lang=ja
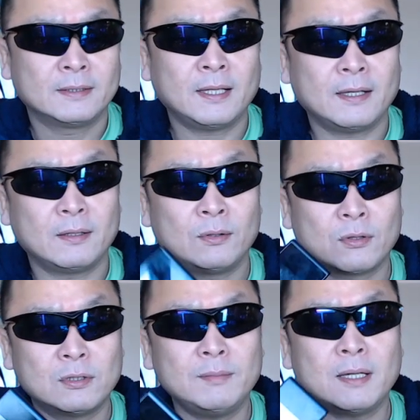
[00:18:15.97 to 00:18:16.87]
で
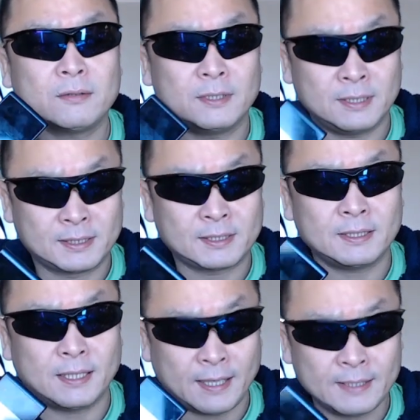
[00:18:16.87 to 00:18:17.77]

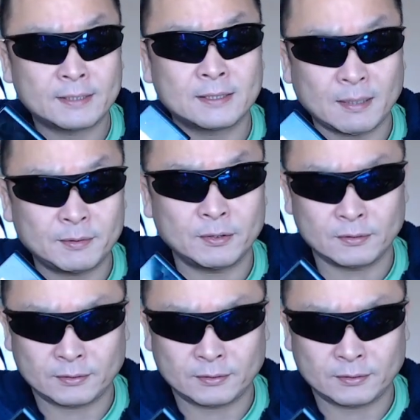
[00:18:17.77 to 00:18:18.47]
601HW